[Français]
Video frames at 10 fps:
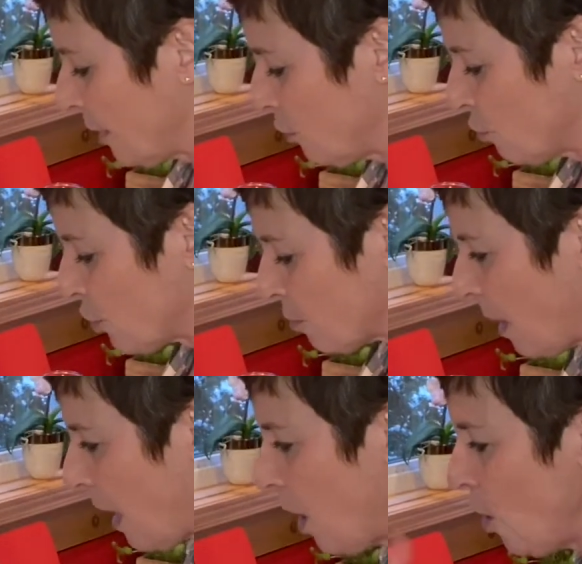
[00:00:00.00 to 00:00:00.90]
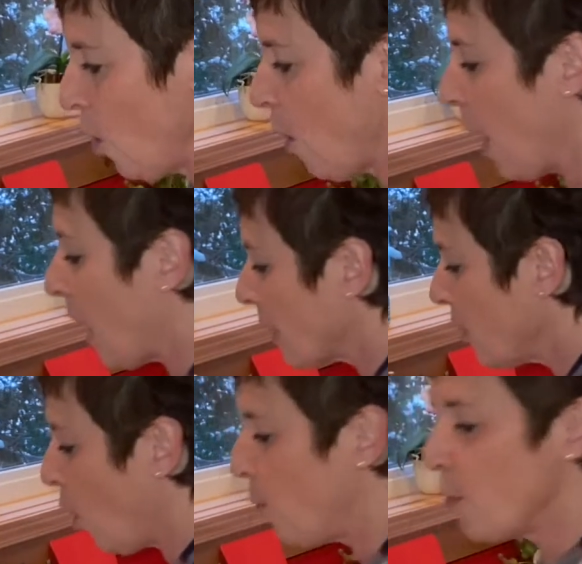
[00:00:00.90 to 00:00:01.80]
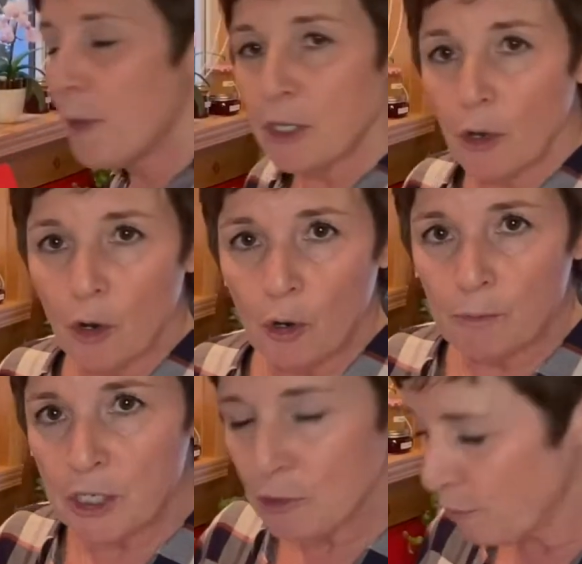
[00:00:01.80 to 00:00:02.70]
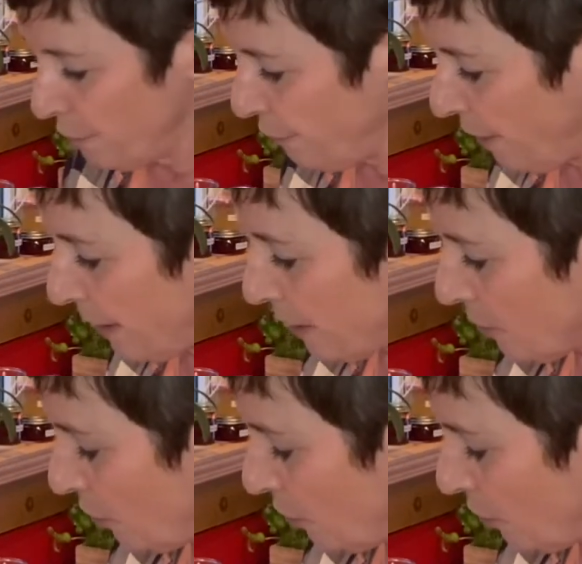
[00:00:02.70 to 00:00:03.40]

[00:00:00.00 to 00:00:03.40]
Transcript: doucement à la rigueur, on peut mettre un, petit couvercle